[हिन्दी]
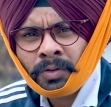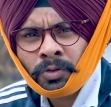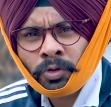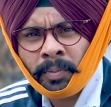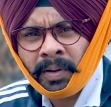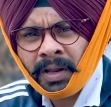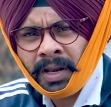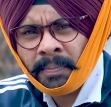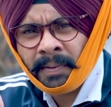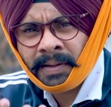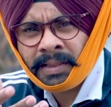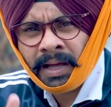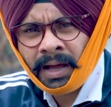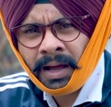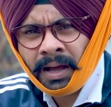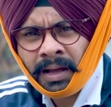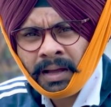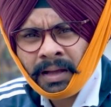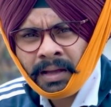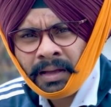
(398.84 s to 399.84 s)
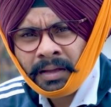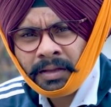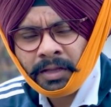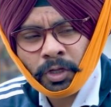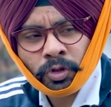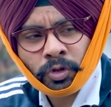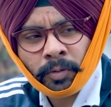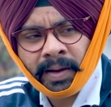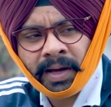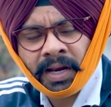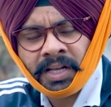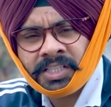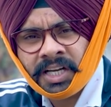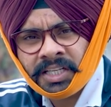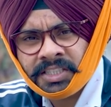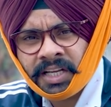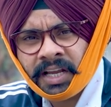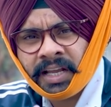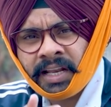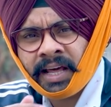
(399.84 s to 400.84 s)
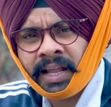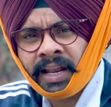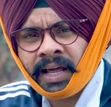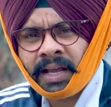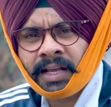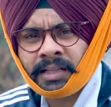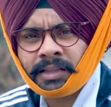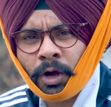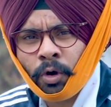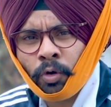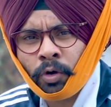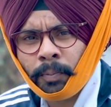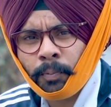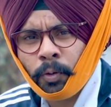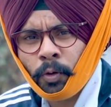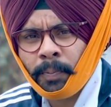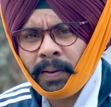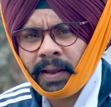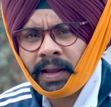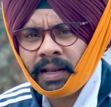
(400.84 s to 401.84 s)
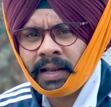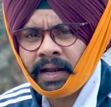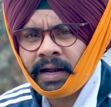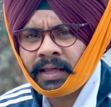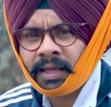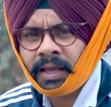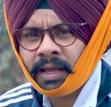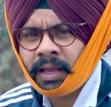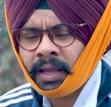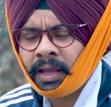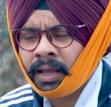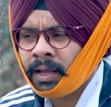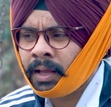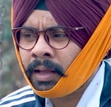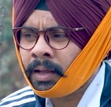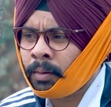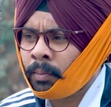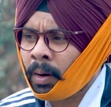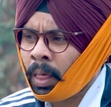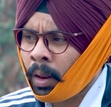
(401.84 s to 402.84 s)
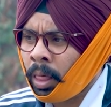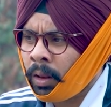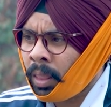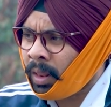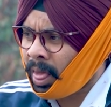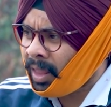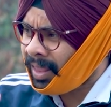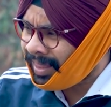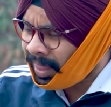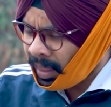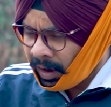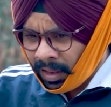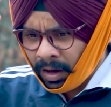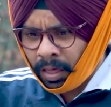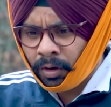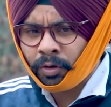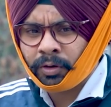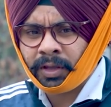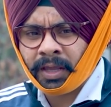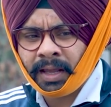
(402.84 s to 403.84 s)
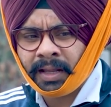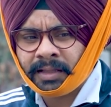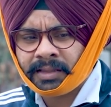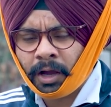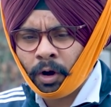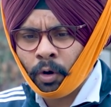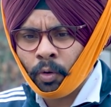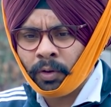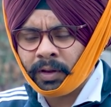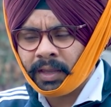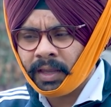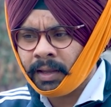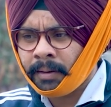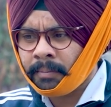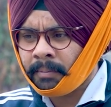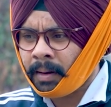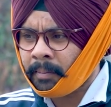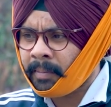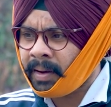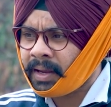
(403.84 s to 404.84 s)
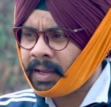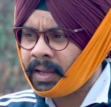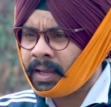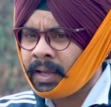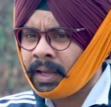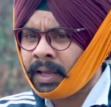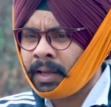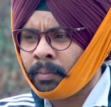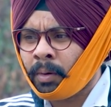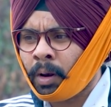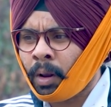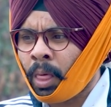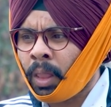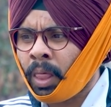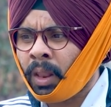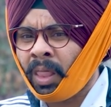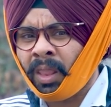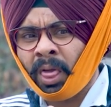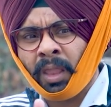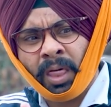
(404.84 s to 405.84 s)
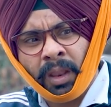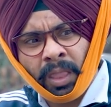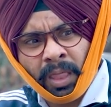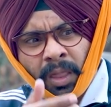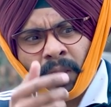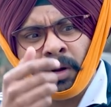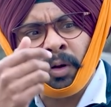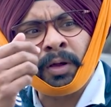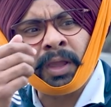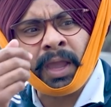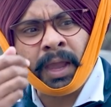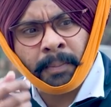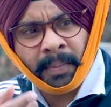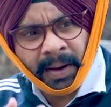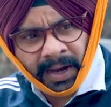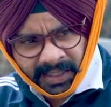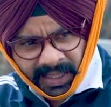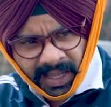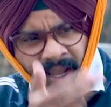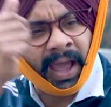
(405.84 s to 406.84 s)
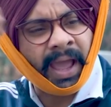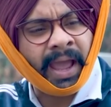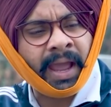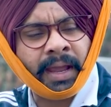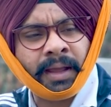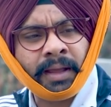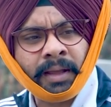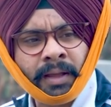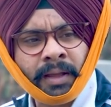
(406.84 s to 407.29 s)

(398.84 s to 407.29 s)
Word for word: तुम्हें नहीं पता ये तुम्हारे चाचा के नाना के ताऊ के फूफे के लड़के के की ताऊ की मामा के के बेटे हैं